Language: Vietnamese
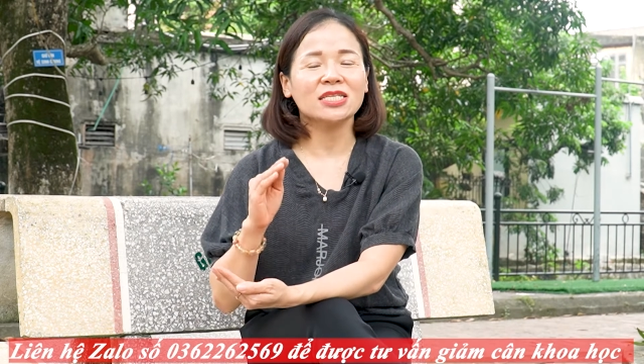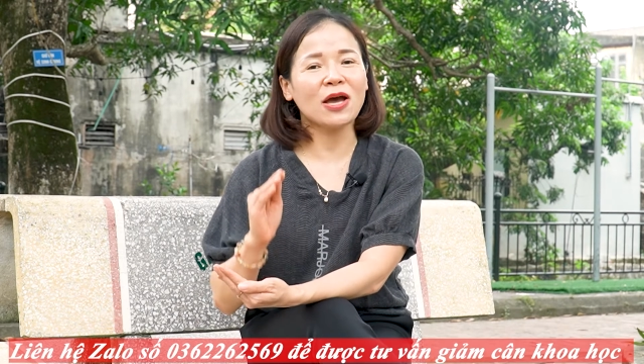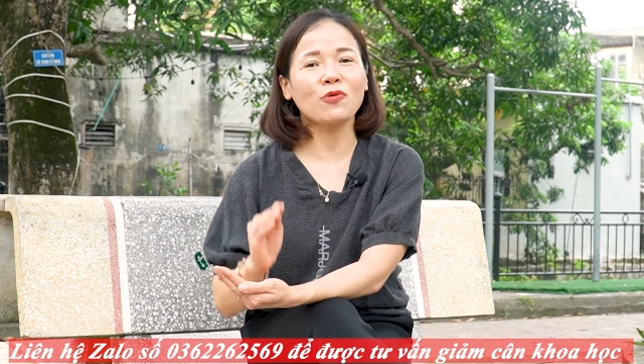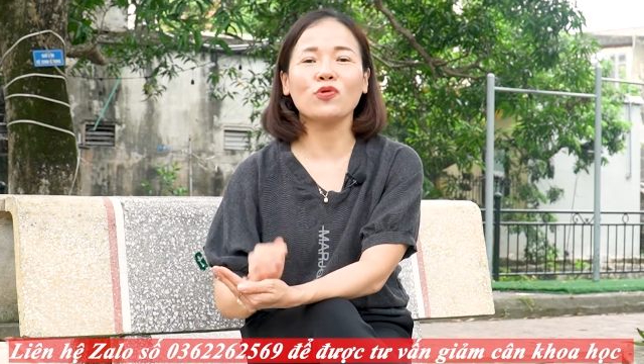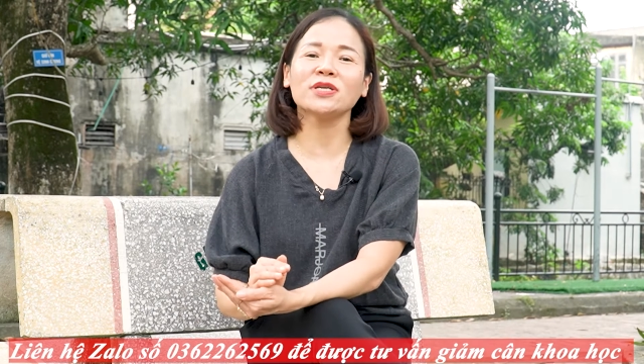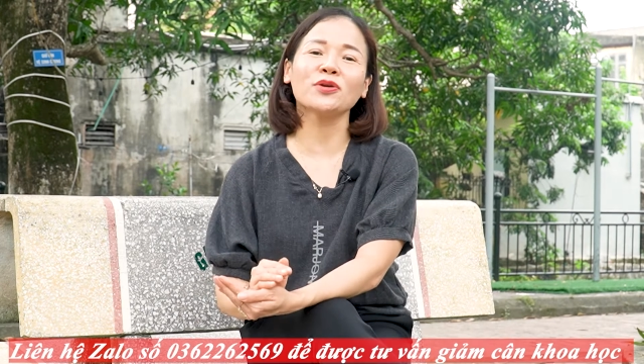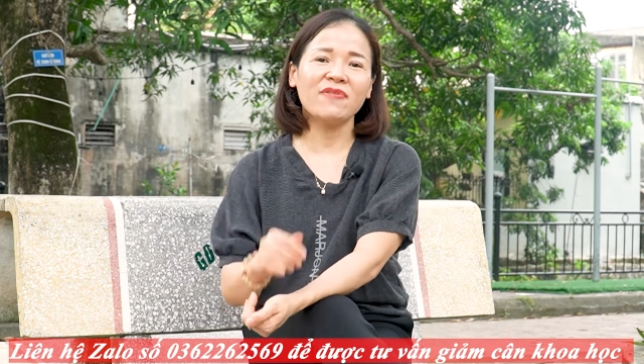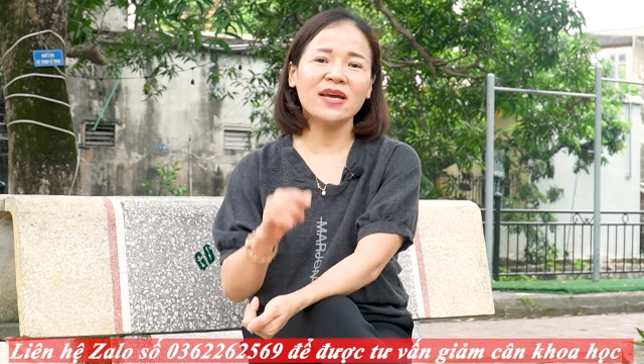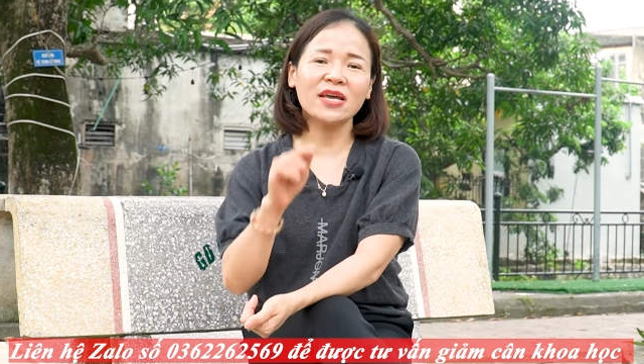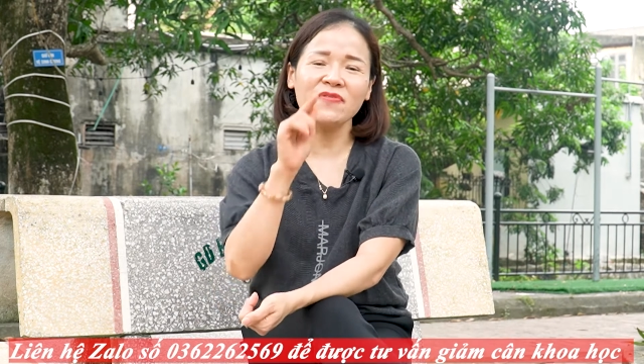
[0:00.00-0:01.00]
trao đổi chất
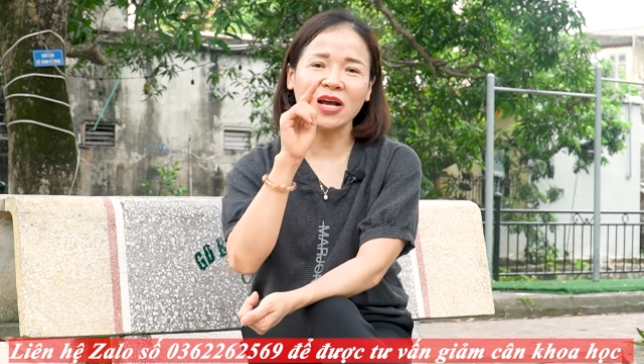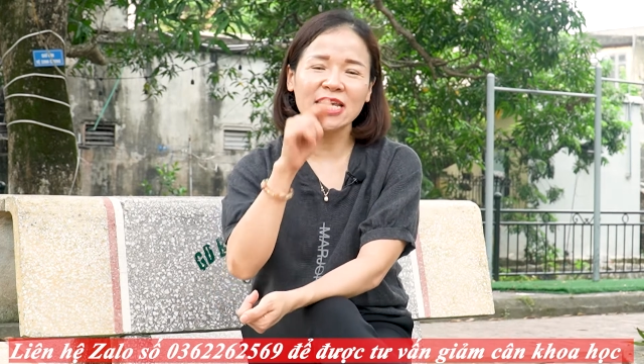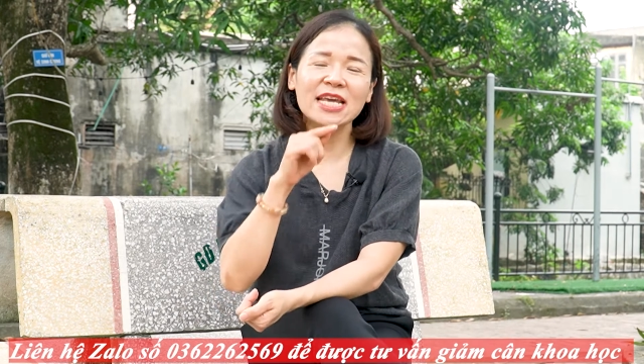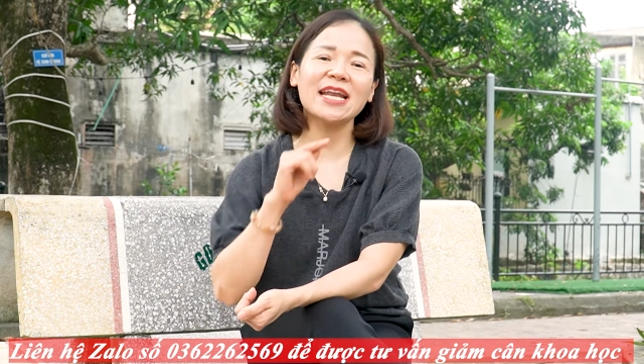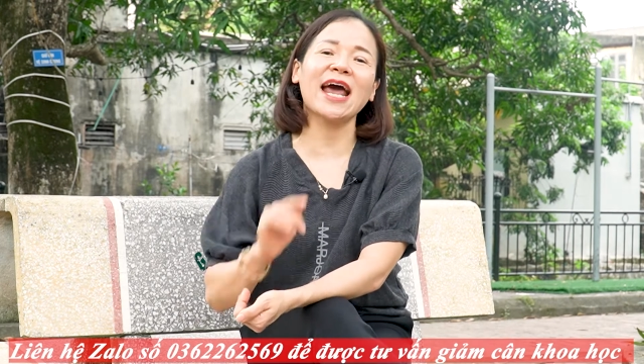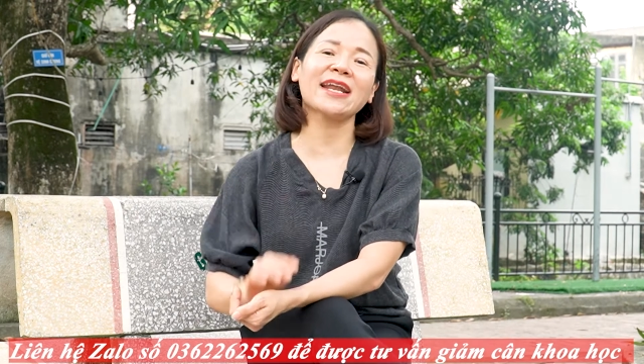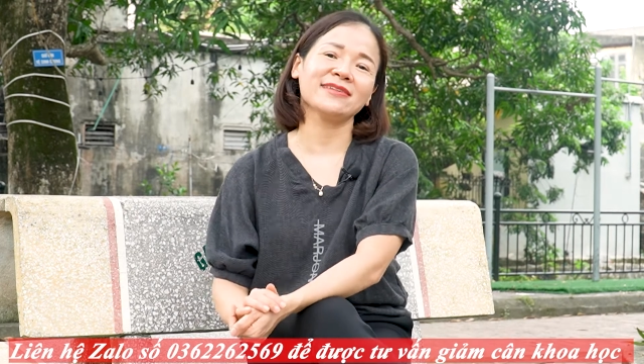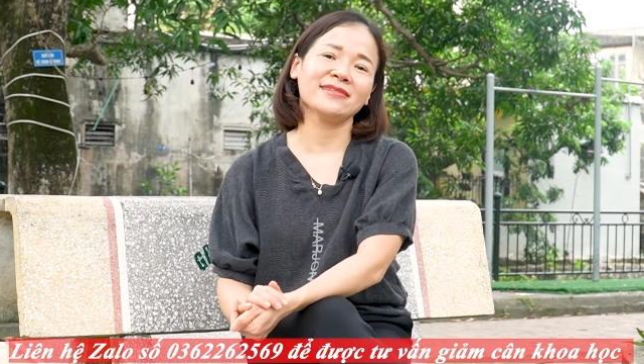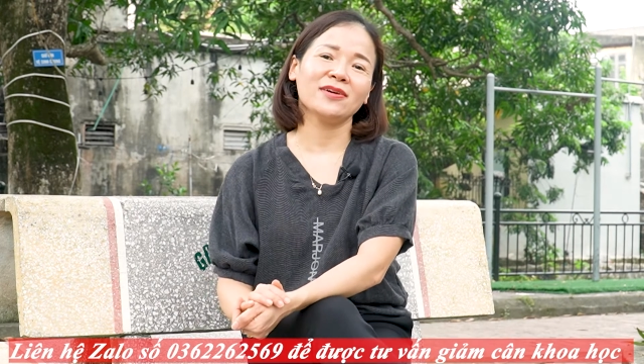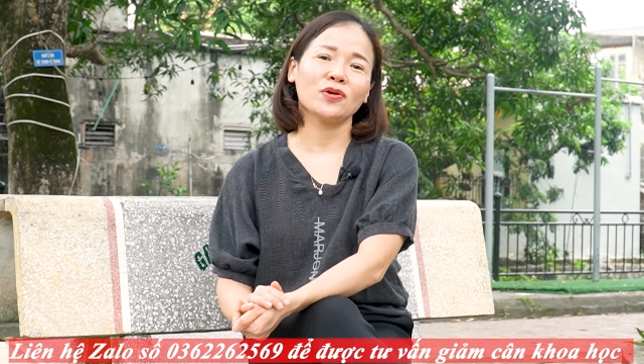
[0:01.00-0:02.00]
vậy cái việc nhịn ăn
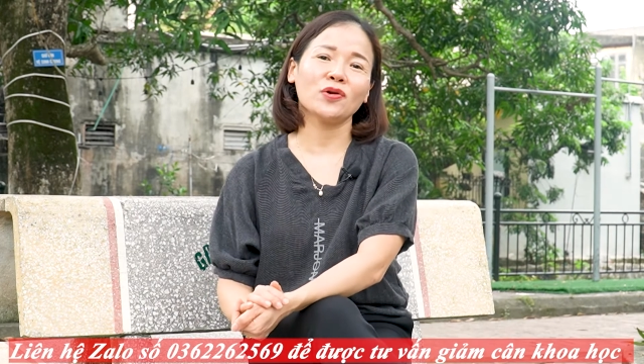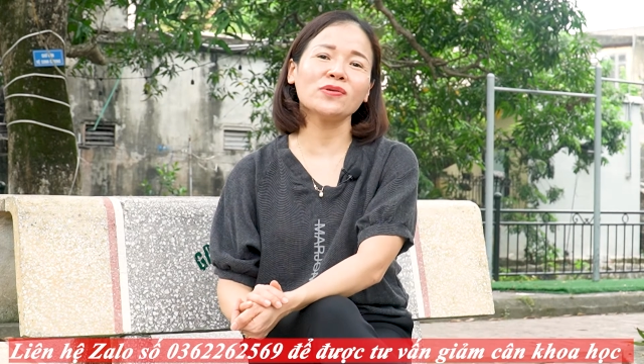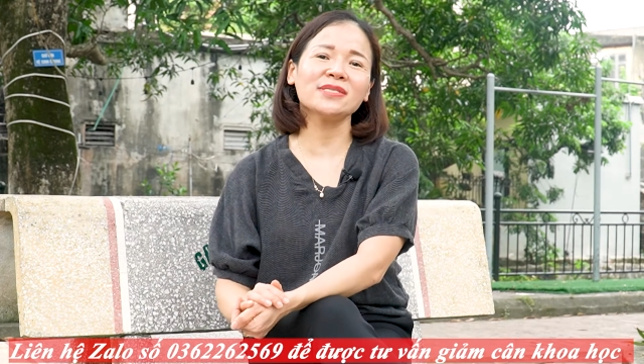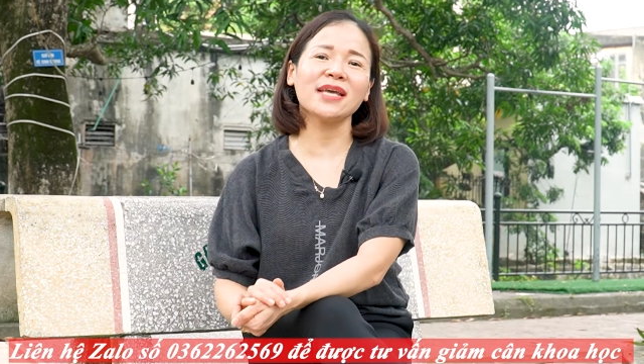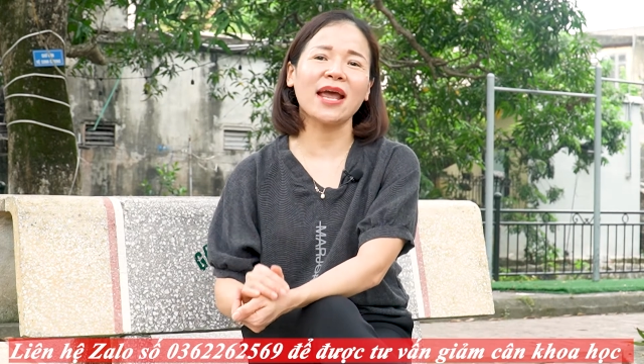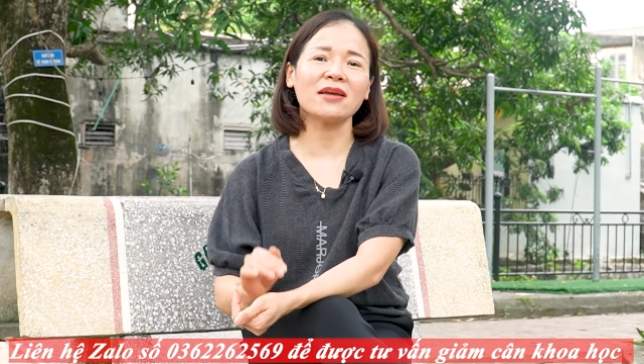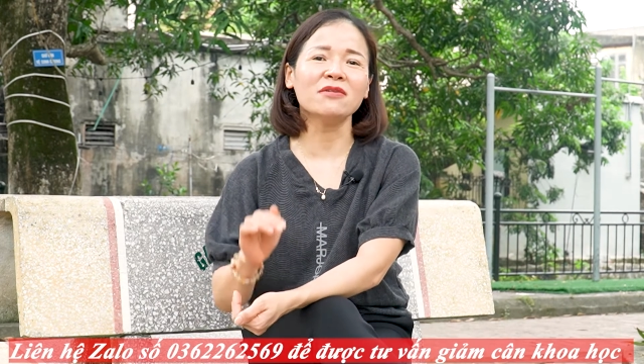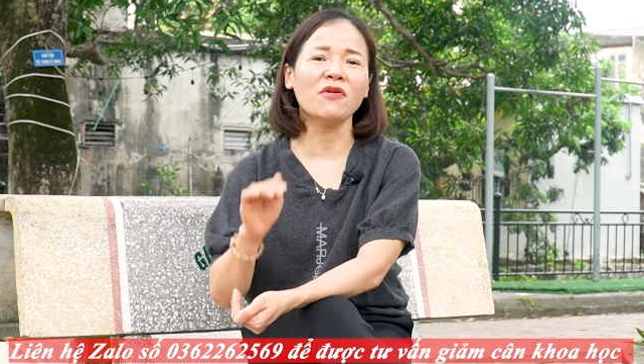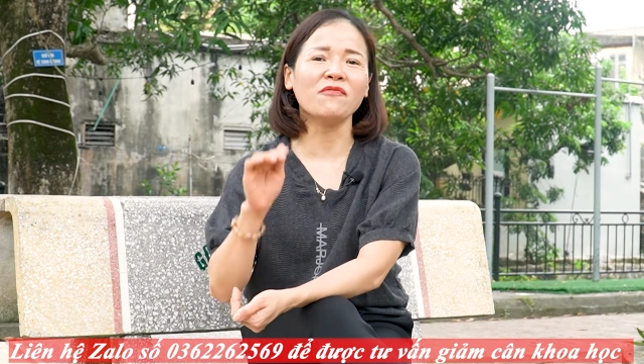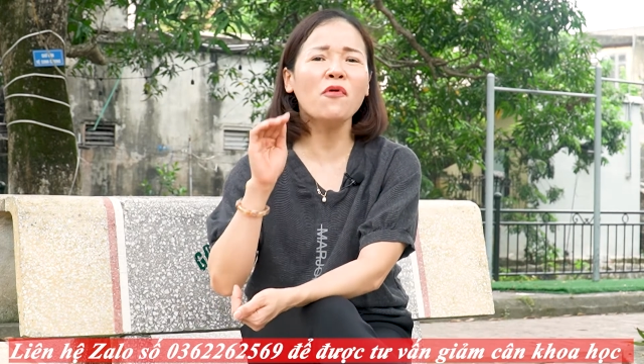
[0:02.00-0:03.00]
nó sẽ ảnh
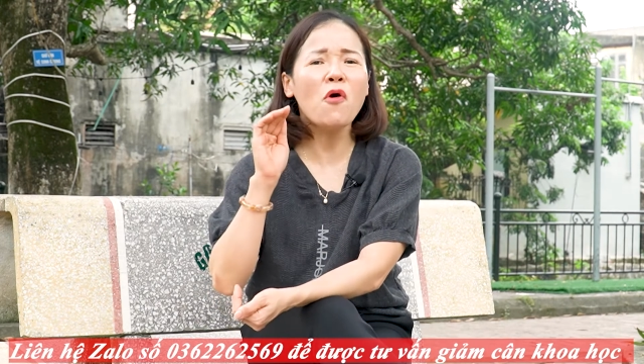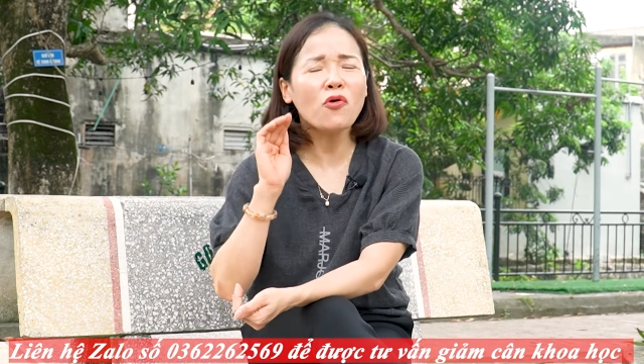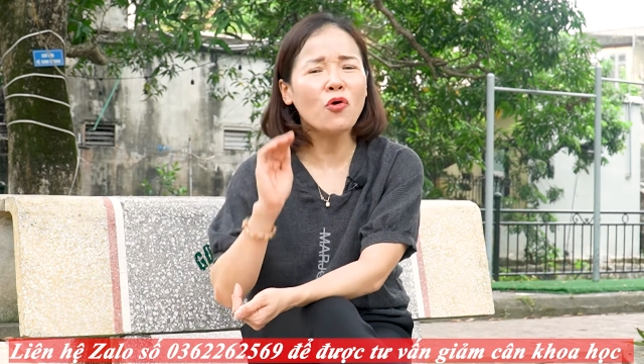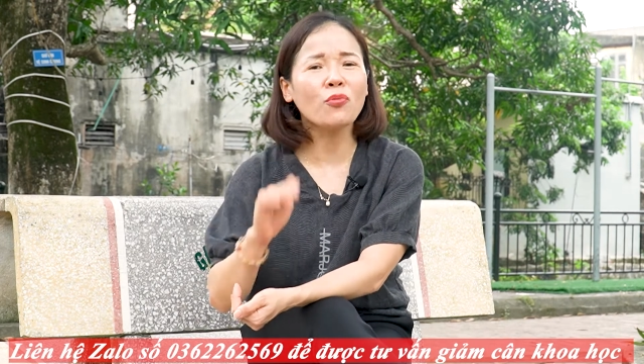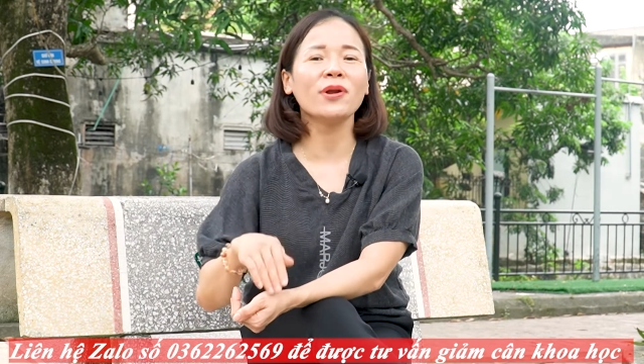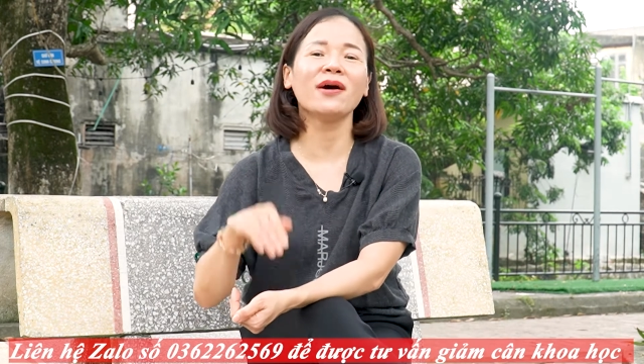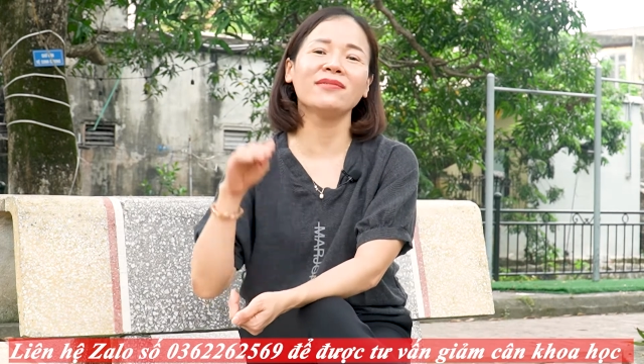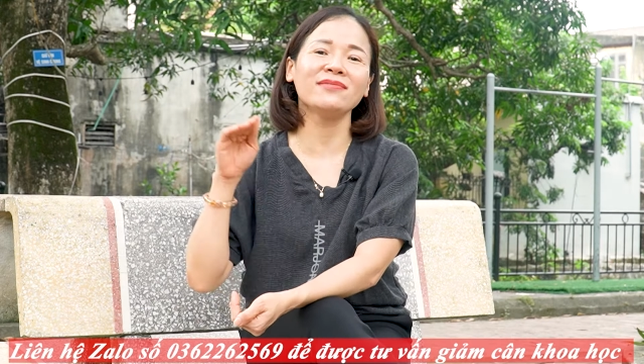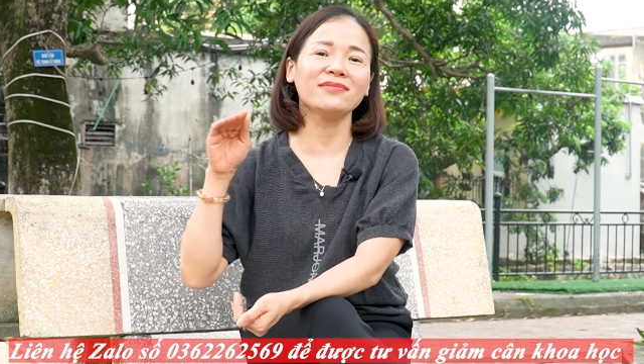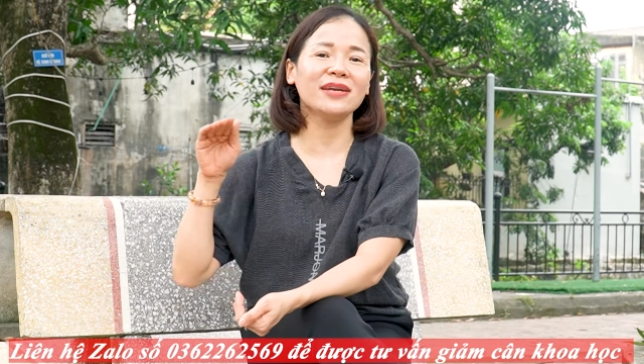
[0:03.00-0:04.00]
hưởng vô cùng lớn